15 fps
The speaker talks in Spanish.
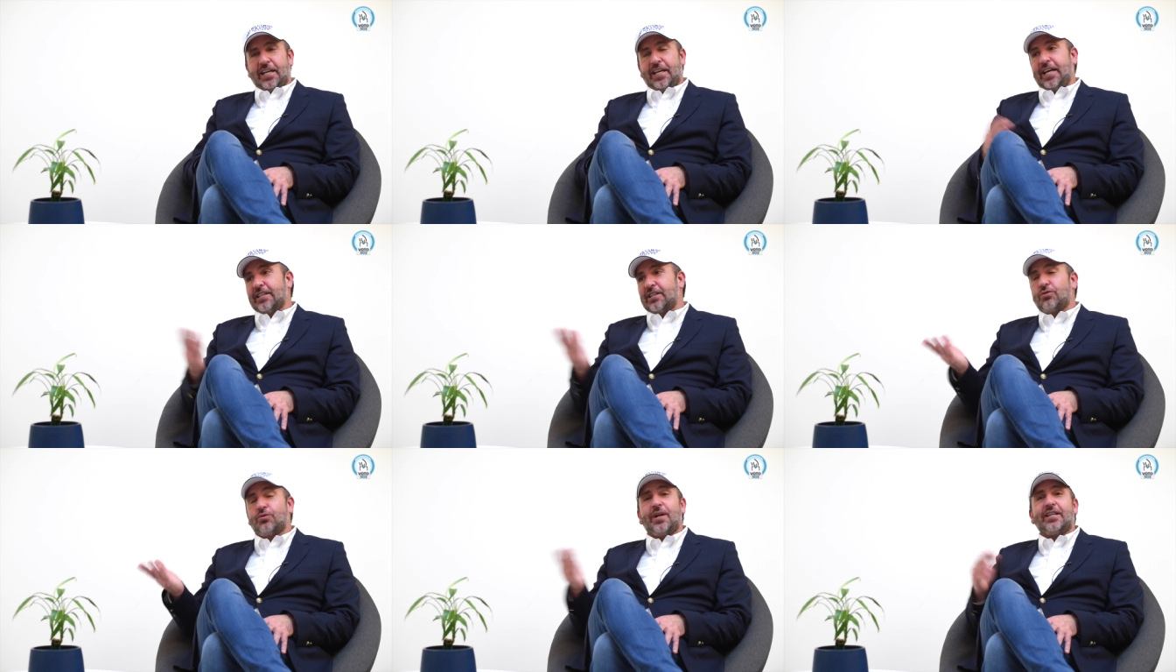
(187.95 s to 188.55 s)
Y
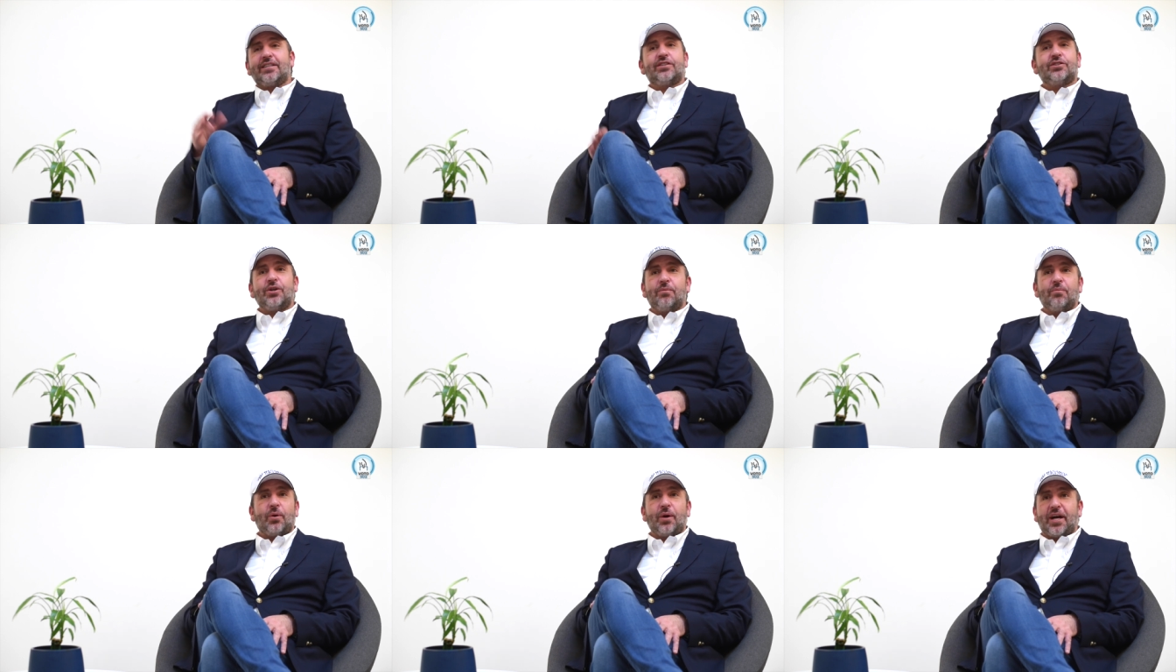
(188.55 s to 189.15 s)
esa es una
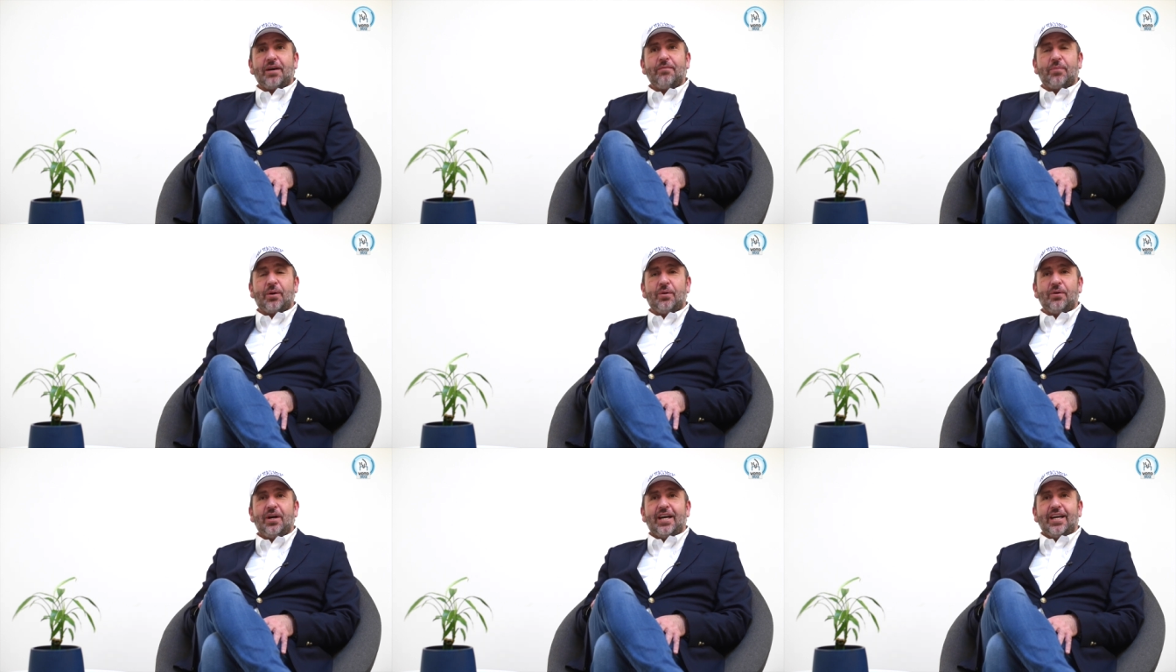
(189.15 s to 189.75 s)
decisión, por
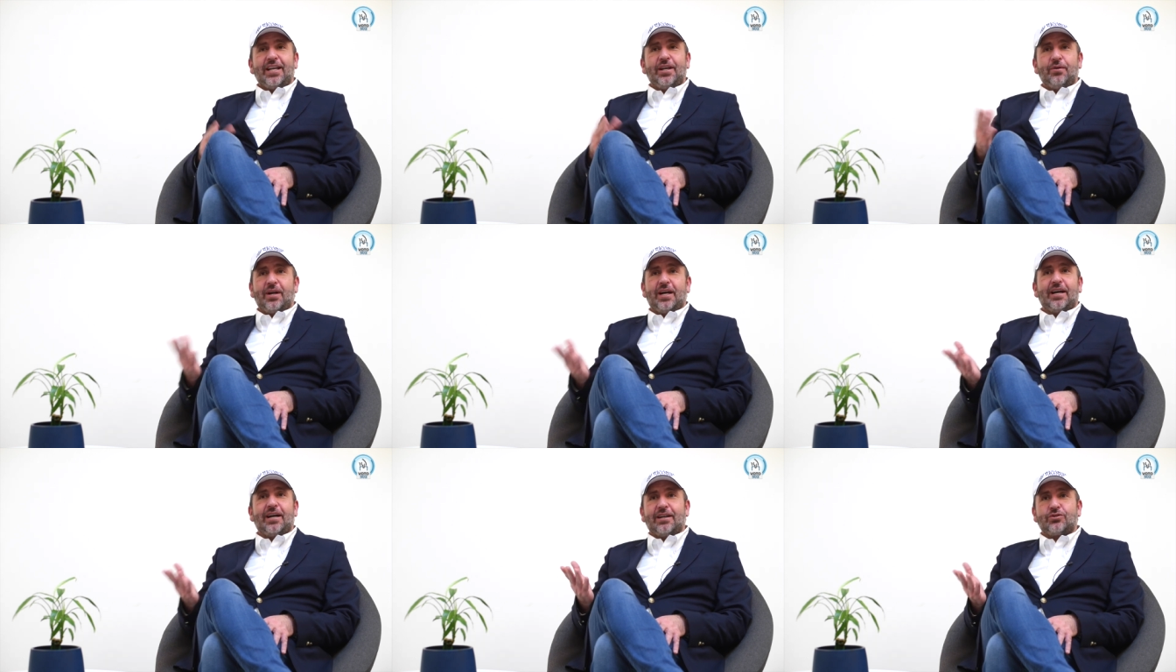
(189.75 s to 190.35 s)
ejemplo, y
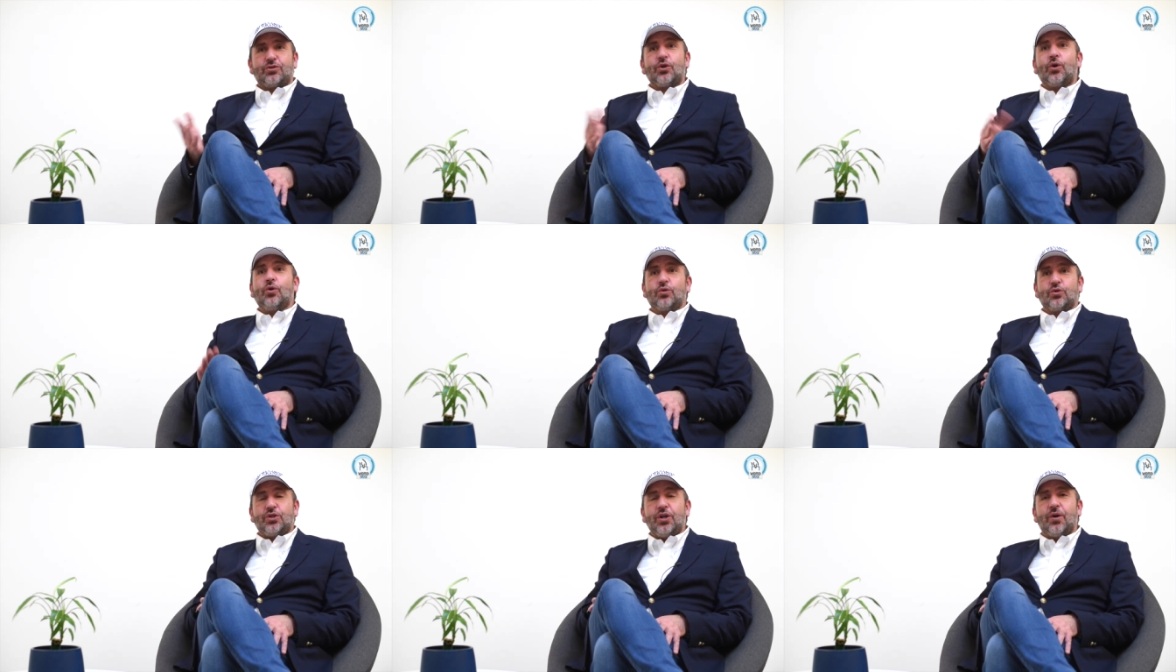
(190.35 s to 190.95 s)
una
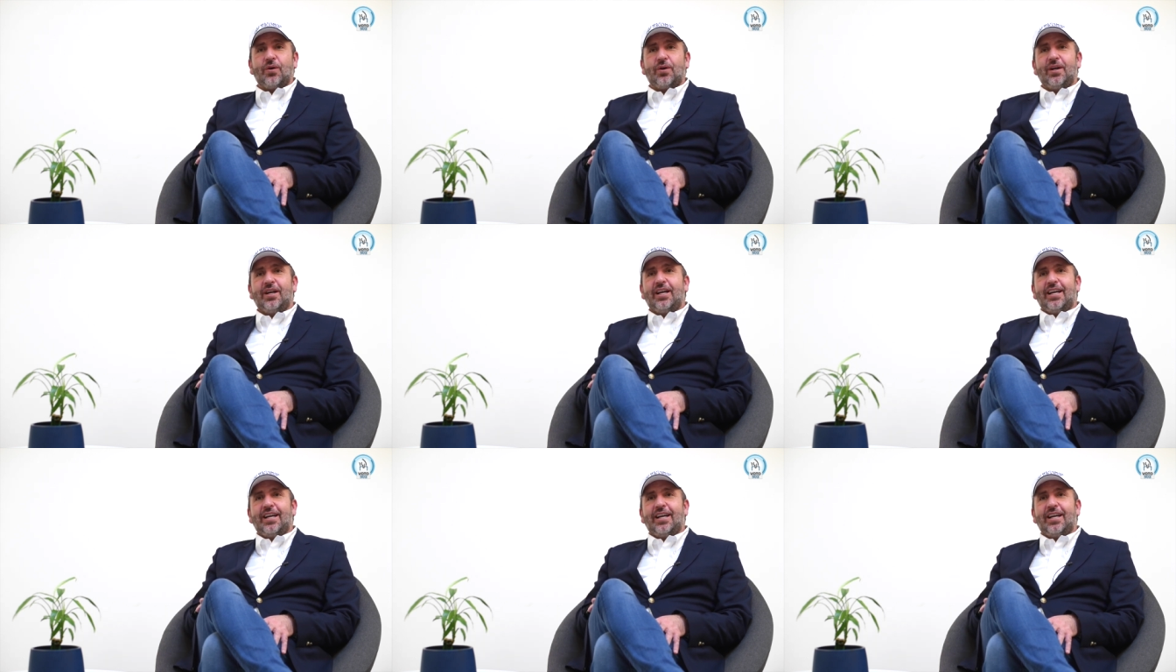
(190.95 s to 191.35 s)
solución